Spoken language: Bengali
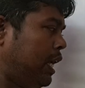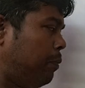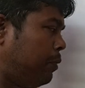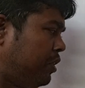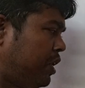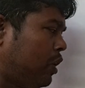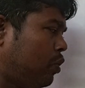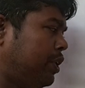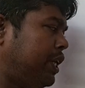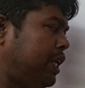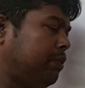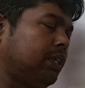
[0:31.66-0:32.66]
এমনিতে
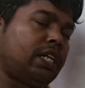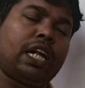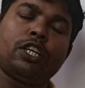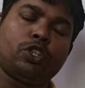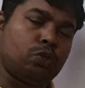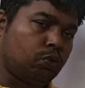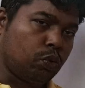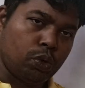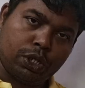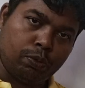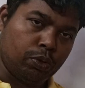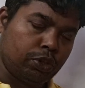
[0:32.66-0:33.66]
ঝাড়খণ্ড টিটে আমাদের ক্লাস
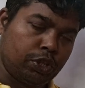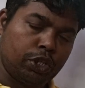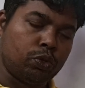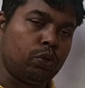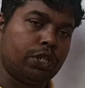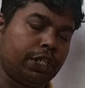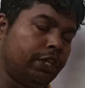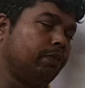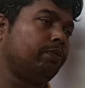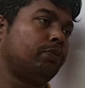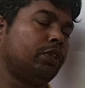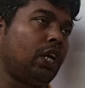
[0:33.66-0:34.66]
চলছে ভর্তি চলছে
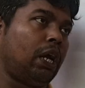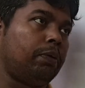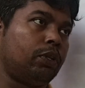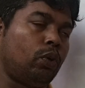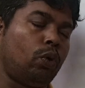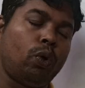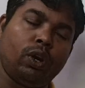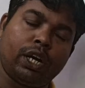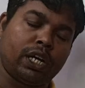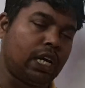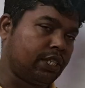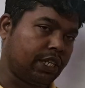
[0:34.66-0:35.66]
আমাদের
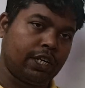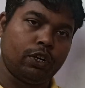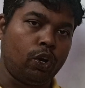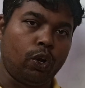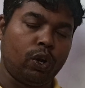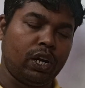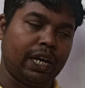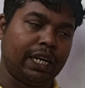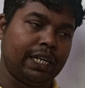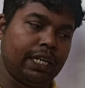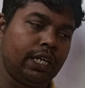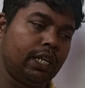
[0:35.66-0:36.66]
অনলাইন ক্লাস এখানে হয়
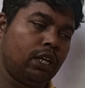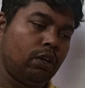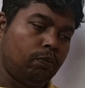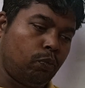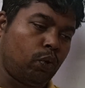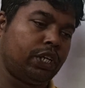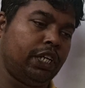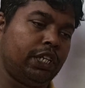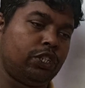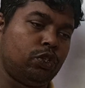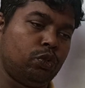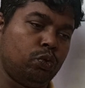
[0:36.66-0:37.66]
অনলাইনে মক
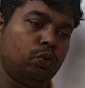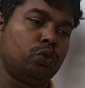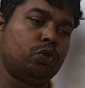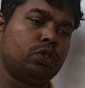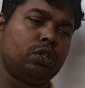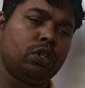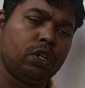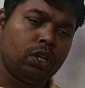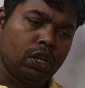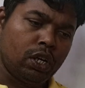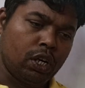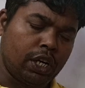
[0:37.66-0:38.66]
টেস্ট নোটস
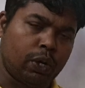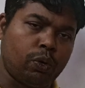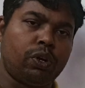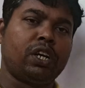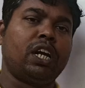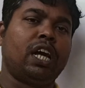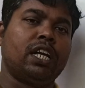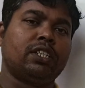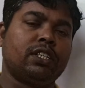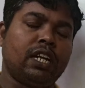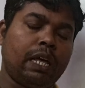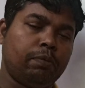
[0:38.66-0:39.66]
রেকর্ড ক্লাস
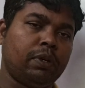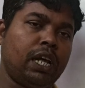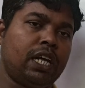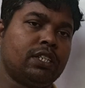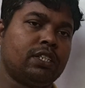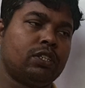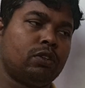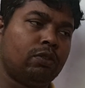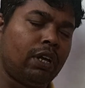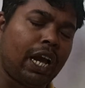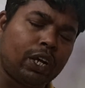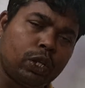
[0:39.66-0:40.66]
লাইভ ক্লাস
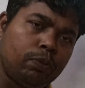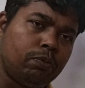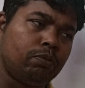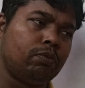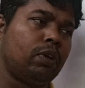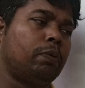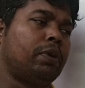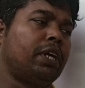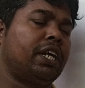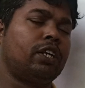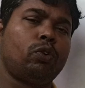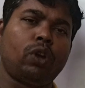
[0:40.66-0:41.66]
একদম আমরা
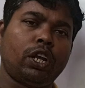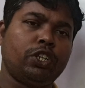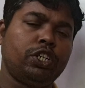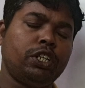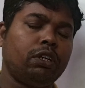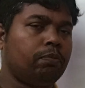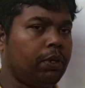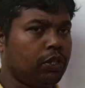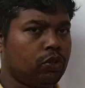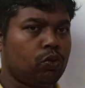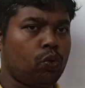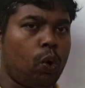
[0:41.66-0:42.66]
এখানে করাচ্ছি
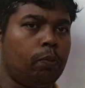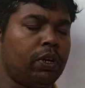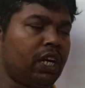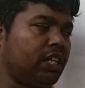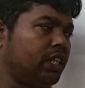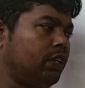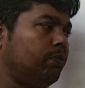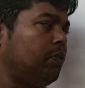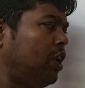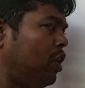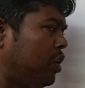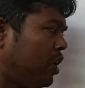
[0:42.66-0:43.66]
বেশ কম টাকাতে
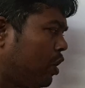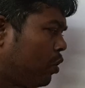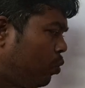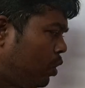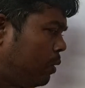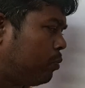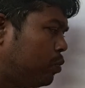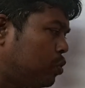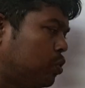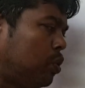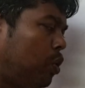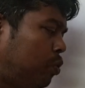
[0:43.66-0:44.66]
যারা গরিব
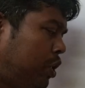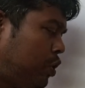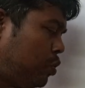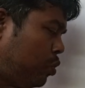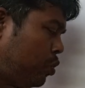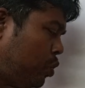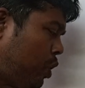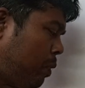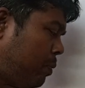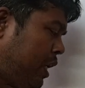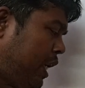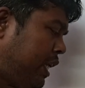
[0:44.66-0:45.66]
দুস্থ ওদের জন্য
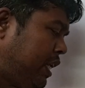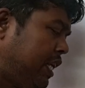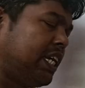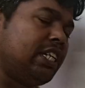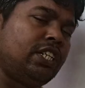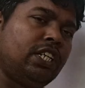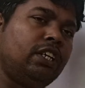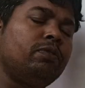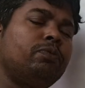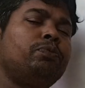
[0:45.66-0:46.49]
আমরা এটা রেখেছি